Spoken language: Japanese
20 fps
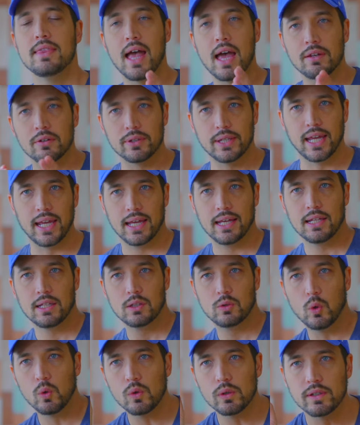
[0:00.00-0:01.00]
なので、
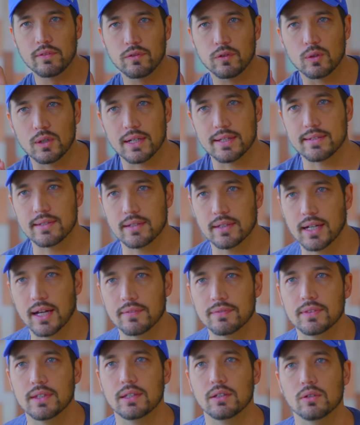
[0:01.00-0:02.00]
どこにフォーカスする
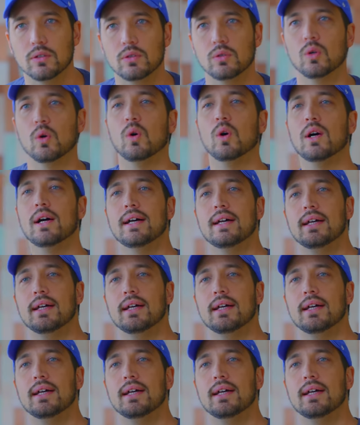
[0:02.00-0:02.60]
かっていうと、